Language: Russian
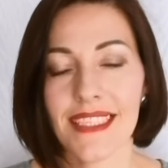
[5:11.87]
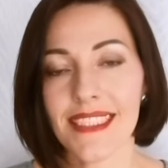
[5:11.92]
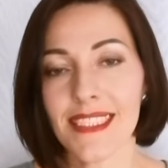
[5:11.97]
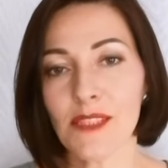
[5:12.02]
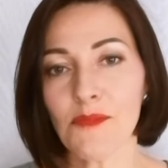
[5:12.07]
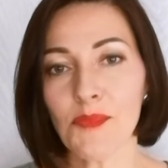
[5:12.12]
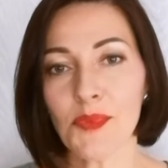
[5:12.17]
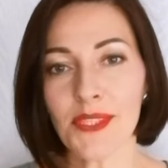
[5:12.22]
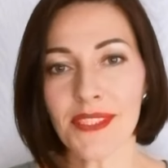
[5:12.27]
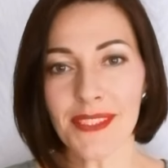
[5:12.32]
Я
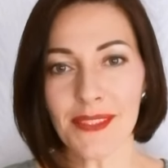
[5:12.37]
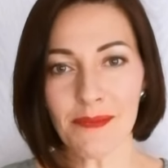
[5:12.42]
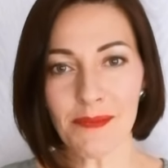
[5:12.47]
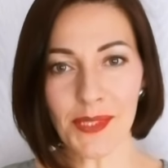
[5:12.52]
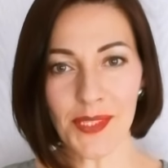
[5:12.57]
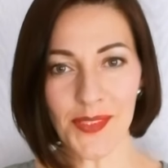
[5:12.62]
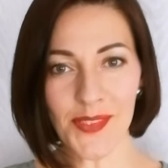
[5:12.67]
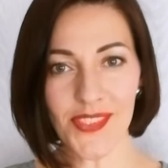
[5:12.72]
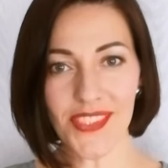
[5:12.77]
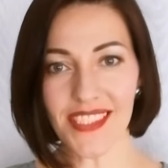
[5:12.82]
теперь не
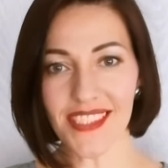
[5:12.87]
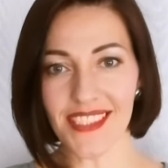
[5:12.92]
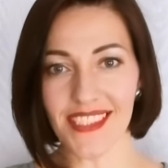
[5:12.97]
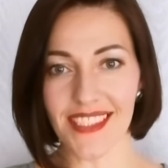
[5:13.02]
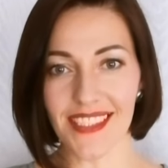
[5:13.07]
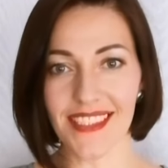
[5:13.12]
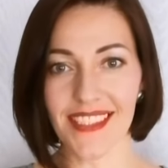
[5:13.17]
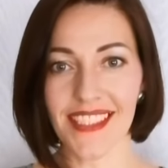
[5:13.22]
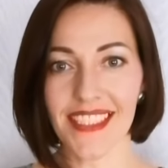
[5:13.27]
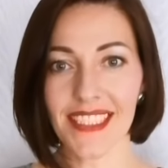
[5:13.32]
боюсь
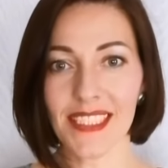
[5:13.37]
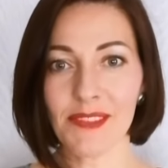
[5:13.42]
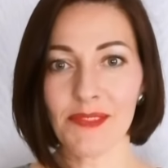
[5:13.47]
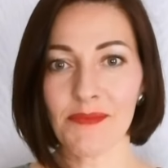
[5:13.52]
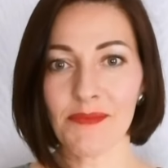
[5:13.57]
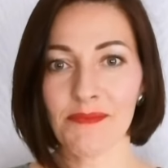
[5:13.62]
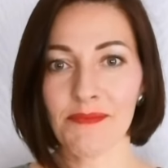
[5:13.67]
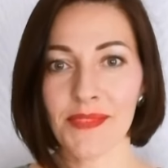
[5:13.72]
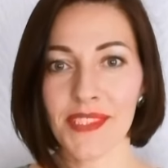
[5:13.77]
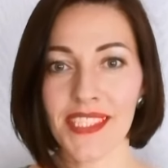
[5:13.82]
сказать «нет».
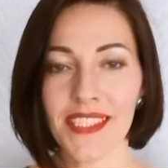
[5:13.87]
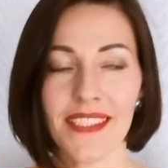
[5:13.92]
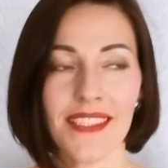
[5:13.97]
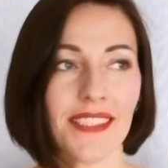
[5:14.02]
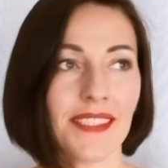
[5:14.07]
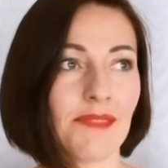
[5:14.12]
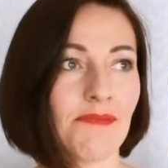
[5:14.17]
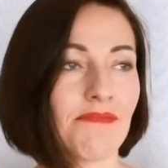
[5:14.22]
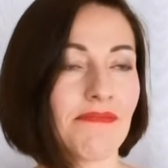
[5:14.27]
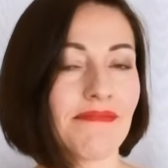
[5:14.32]

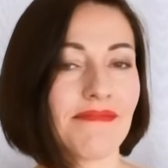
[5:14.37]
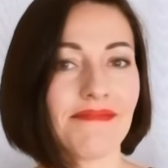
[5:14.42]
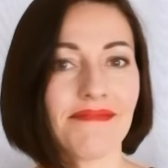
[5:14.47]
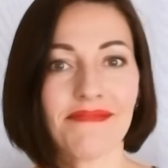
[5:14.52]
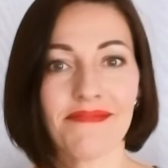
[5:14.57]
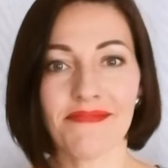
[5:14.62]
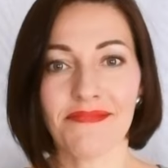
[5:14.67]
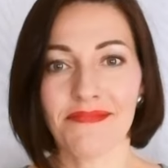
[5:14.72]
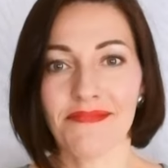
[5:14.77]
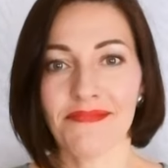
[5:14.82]
Мне
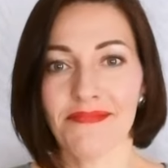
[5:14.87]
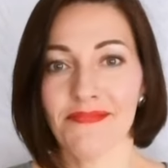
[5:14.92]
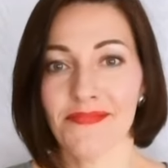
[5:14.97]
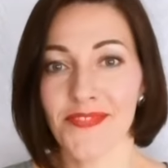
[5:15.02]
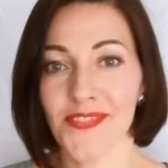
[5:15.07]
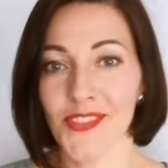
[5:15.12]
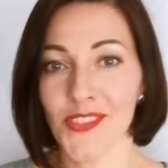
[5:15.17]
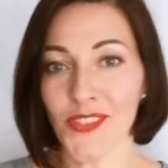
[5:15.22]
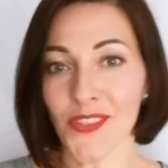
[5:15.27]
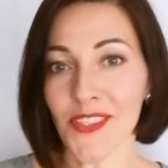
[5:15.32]

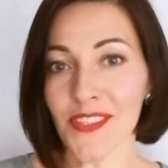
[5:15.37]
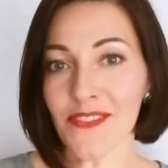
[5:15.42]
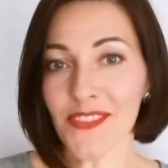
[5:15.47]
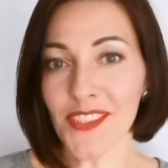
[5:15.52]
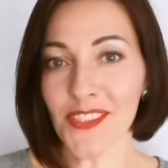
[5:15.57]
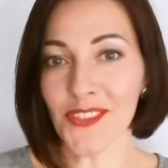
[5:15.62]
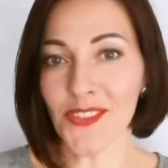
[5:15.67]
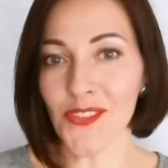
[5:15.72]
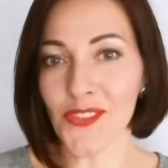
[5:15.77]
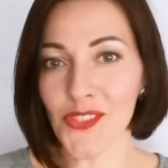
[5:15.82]
все
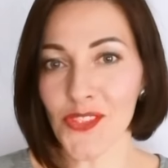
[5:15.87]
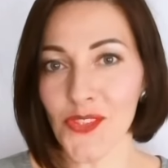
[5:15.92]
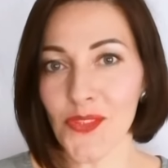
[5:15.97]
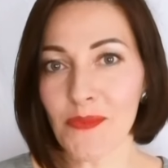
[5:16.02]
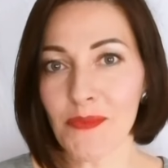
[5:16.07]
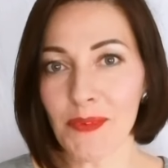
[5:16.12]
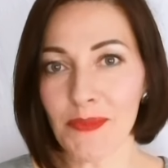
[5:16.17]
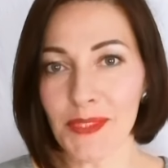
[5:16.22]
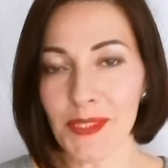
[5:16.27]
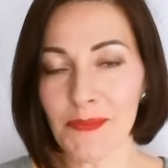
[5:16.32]
равно кто
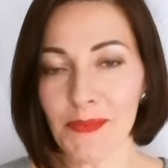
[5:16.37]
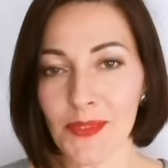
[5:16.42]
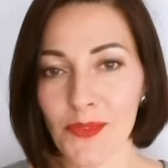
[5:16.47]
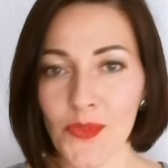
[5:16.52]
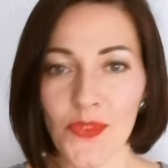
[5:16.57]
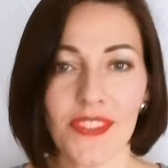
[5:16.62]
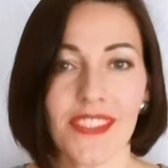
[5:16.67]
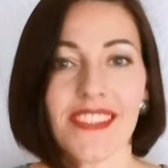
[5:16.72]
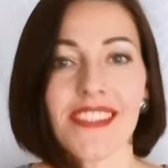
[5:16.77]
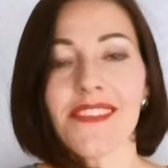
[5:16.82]
что обо мне,
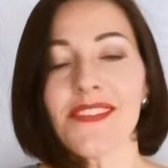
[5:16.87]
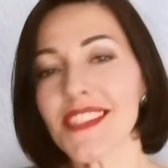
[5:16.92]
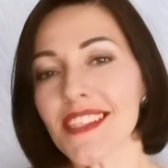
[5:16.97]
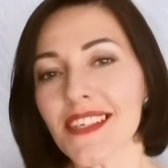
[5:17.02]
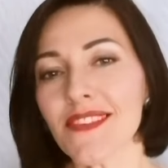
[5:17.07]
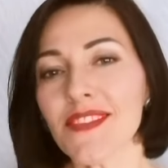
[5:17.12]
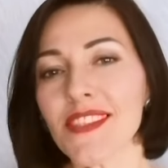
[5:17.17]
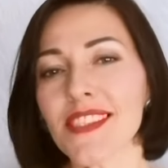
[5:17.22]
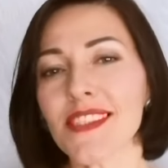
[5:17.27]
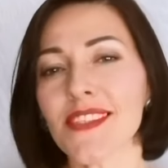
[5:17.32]
ну не
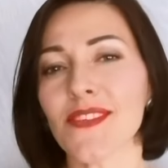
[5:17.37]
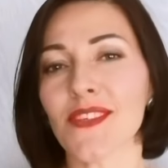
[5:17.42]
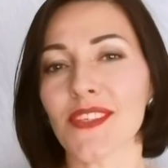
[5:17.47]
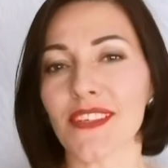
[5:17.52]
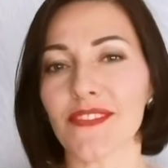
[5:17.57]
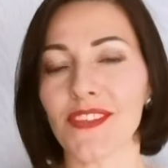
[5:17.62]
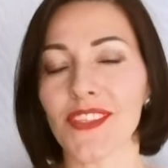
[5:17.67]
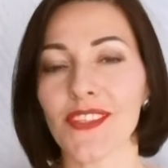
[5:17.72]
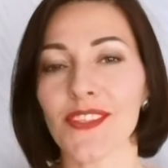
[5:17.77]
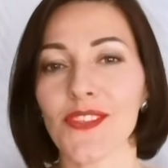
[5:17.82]
совсем
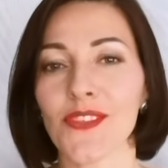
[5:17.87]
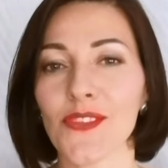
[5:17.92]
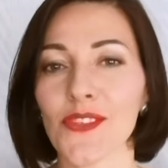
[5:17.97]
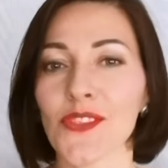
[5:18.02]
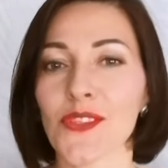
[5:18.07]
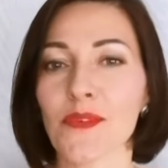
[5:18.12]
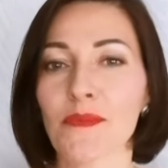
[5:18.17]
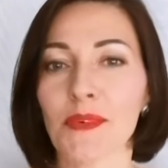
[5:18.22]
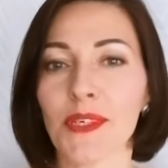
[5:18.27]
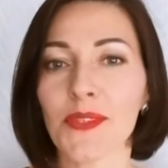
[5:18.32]
все равно
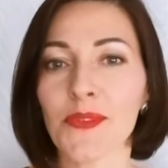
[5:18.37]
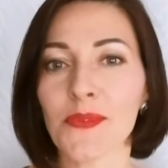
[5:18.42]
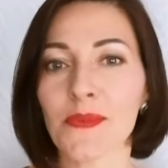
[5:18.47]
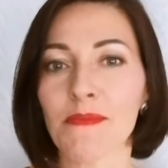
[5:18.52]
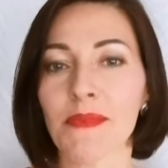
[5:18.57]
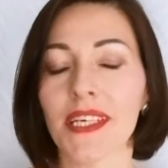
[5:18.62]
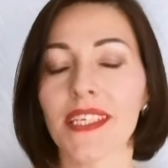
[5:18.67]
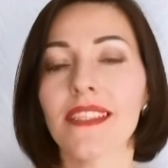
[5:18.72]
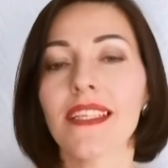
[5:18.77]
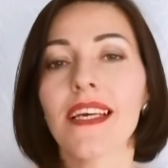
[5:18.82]
кто что
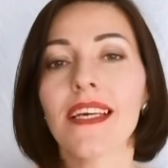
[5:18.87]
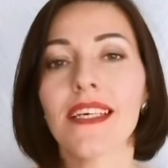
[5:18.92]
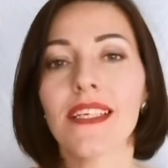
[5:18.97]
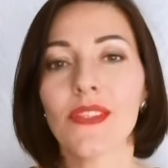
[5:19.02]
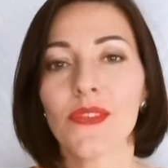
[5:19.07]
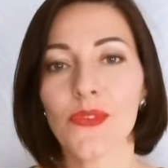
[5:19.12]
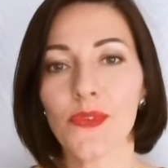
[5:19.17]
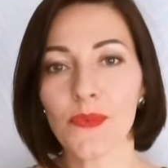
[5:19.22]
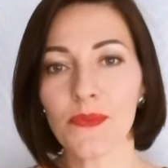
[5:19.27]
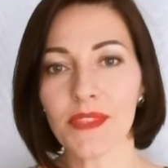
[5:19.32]
подумает,
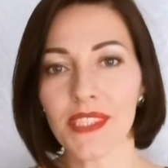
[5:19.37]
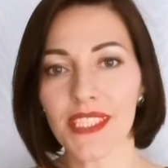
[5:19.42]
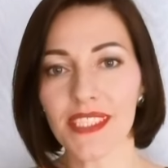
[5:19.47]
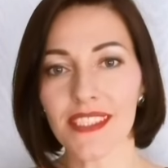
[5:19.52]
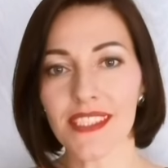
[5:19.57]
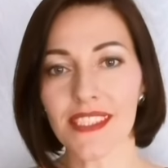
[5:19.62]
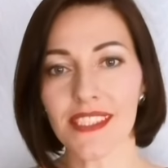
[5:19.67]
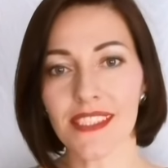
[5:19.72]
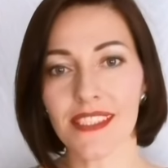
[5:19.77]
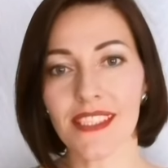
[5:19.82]
но
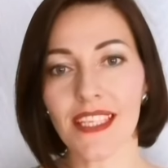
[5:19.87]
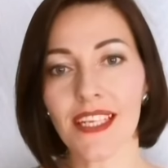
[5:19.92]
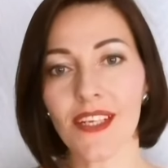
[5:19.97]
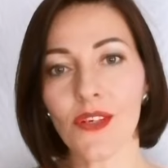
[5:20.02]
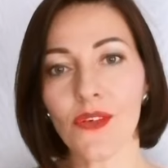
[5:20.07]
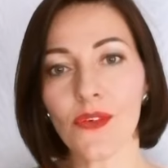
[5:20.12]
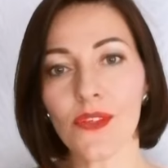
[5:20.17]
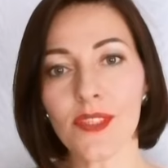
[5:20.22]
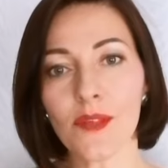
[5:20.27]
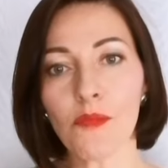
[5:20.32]
я
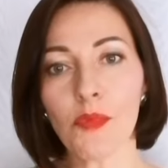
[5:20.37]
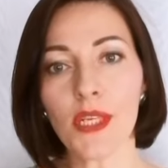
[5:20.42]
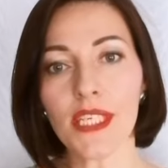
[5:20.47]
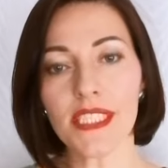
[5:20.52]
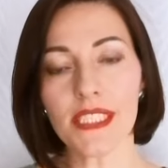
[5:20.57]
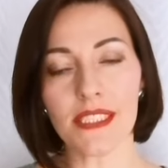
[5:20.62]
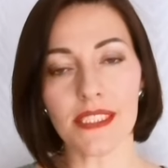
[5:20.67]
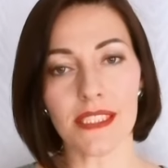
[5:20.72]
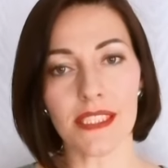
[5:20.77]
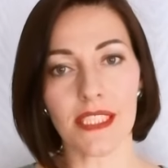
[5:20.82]
далеко не
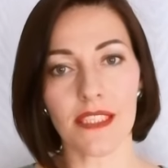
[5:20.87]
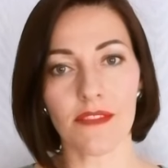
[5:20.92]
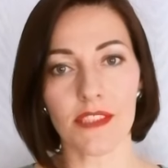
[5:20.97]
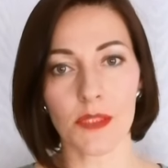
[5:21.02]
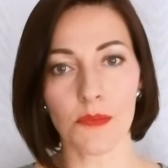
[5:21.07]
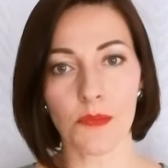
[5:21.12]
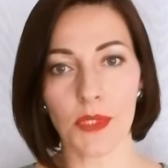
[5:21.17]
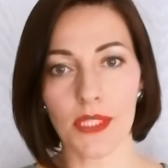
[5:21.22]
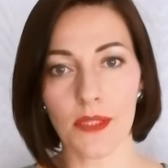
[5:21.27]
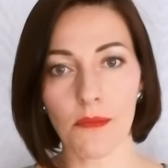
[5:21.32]
близко теперь
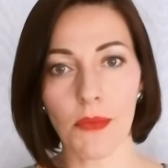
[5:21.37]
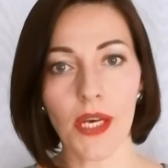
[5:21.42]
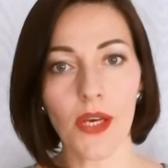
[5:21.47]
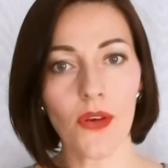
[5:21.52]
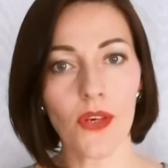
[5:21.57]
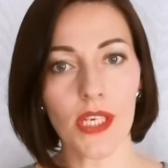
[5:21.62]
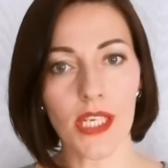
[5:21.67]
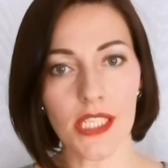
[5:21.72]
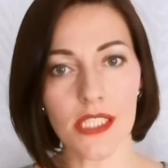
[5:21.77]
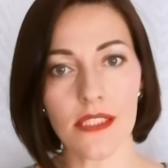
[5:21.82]

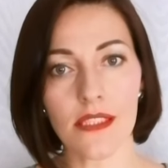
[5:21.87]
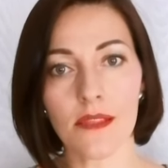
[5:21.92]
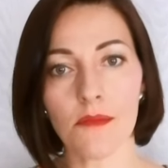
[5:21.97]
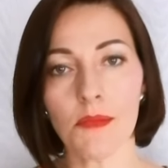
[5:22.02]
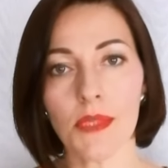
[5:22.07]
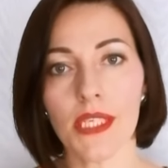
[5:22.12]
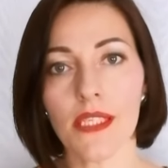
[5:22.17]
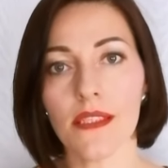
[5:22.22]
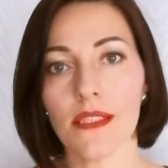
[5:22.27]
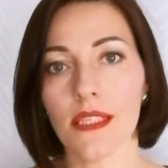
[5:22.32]
воспринимаю каждое
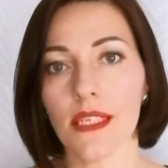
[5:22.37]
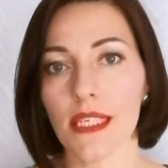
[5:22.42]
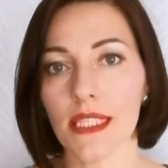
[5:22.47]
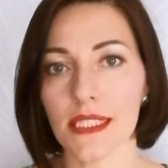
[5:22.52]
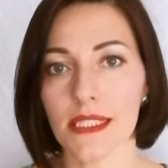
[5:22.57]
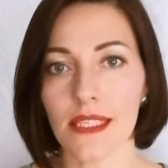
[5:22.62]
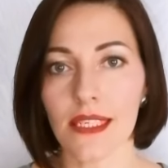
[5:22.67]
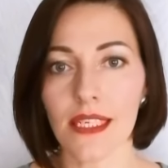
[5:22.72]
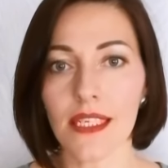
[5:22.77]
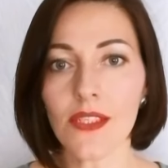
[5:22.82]
мнение,
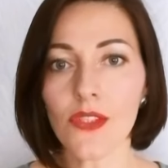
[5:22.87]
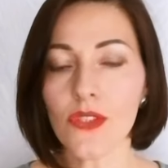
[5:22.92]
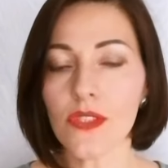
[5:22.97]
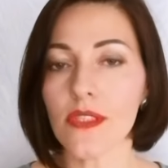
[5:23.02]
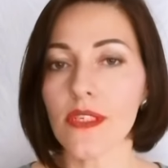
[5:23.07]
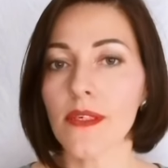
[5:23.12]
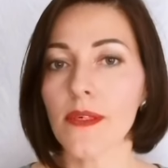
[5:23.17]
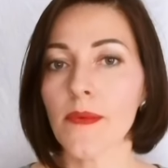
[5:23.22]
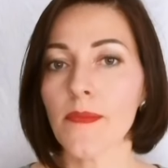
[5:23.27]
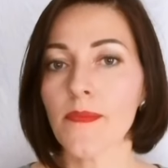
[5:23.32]
а стараюсь
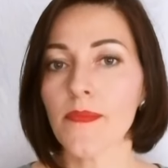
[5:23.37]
